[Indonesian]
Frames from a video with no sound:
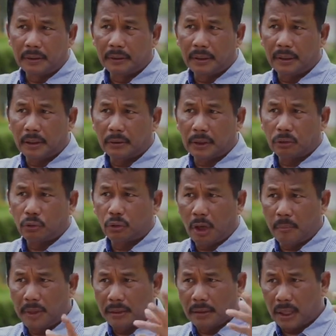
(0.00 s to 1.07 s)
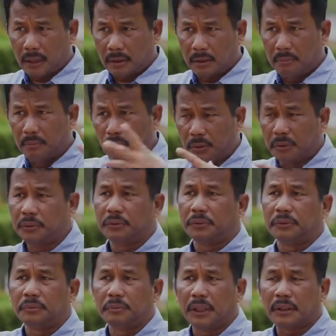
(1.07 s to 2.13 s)
jadi kita sudah biasa ketemu,
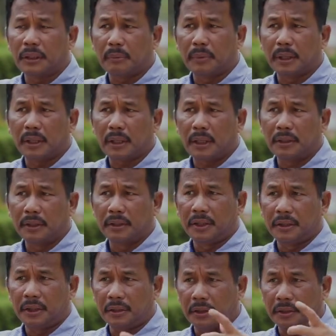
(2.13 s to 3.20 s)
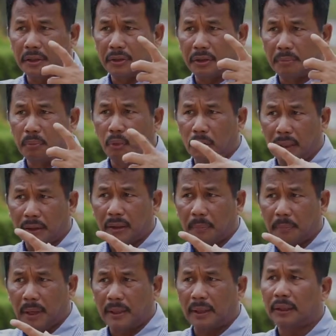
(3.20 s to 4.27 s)
biasa mereka di titik-titik simpul yang
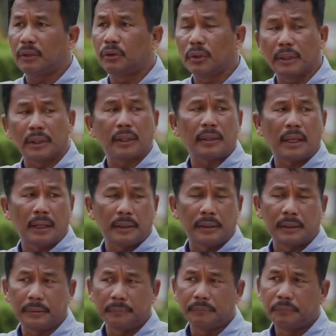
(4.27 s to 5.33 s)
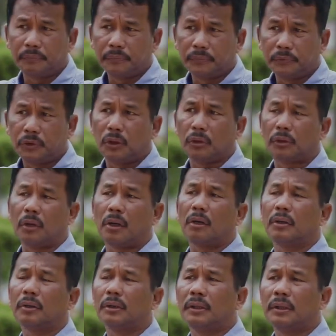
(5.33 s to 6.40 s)
terpadat itu yang kita tarik.
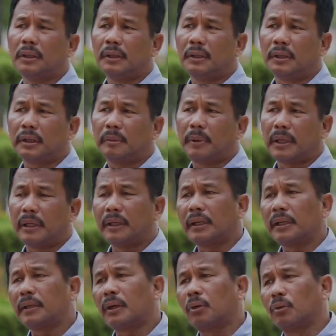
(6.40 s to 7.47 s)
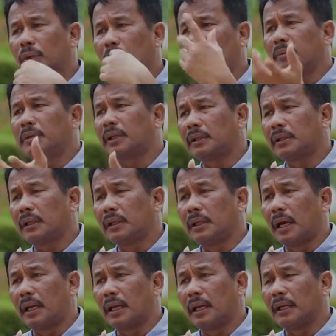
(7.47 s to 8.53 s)
Contoh, kemarin yang kita undang misalnya di
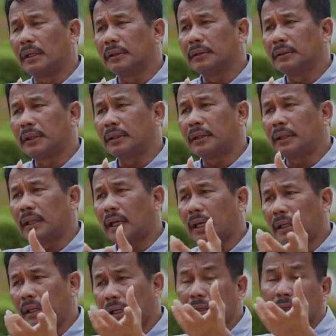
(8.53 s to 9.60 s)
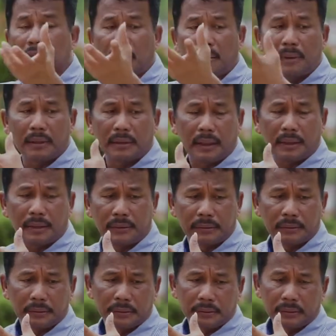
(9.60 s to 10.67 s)
Galang, kita tarik dia ke kecamatan.
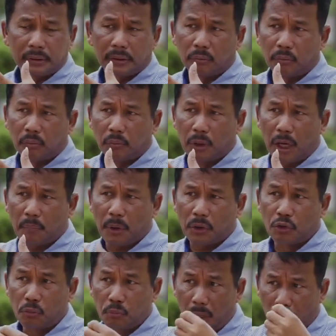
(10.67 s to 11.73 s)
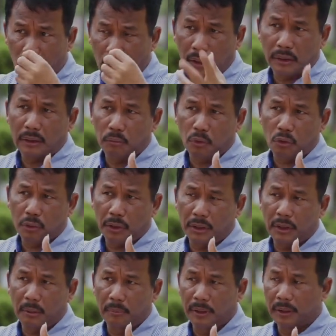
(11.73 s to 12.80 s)
Berapa jumlah orang yang mau
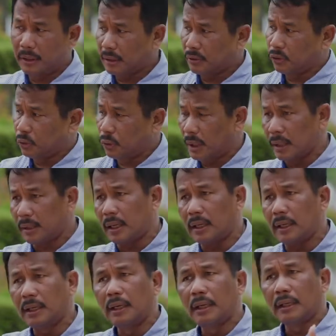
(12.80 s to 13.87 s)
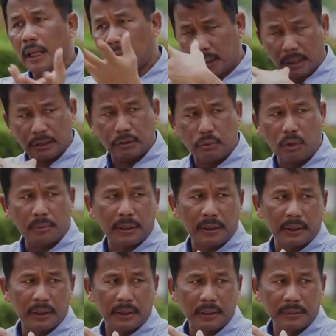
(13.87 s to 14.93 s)
kita berikan sesuai data, datang semua
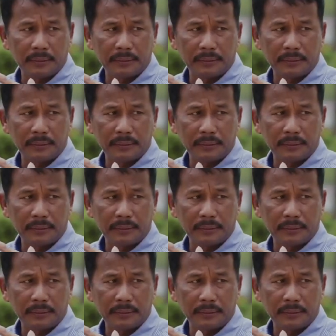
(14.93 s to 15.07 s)
mereka.